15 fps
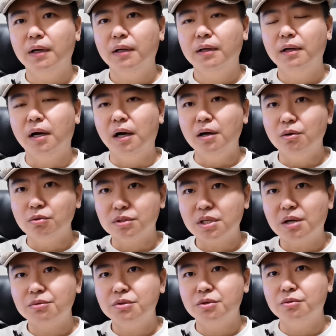昂古萨
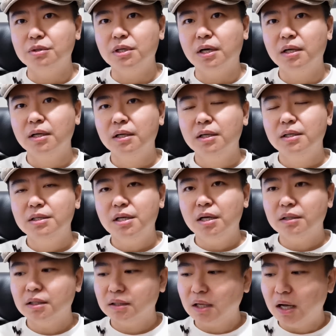克逊国家，实际上
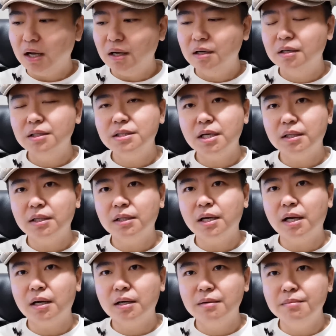呢，它和加拿
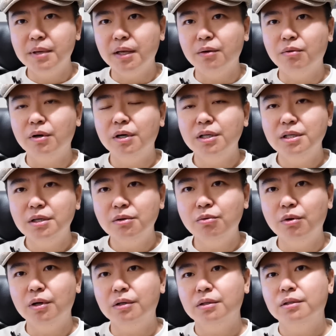大、和美国、和英
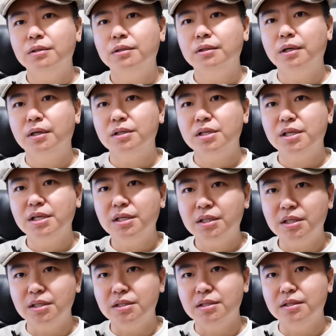国啊是一个
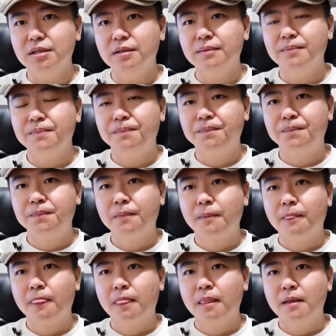体系的。
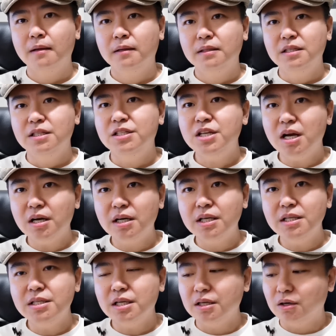你这样理
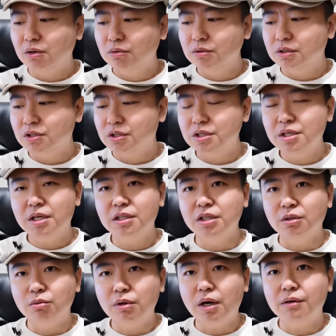解以后，实际上你
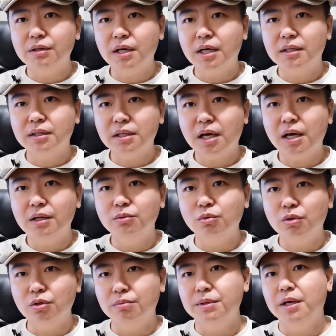对澳大利亚的态度
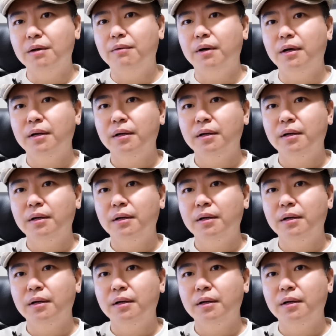会有变化。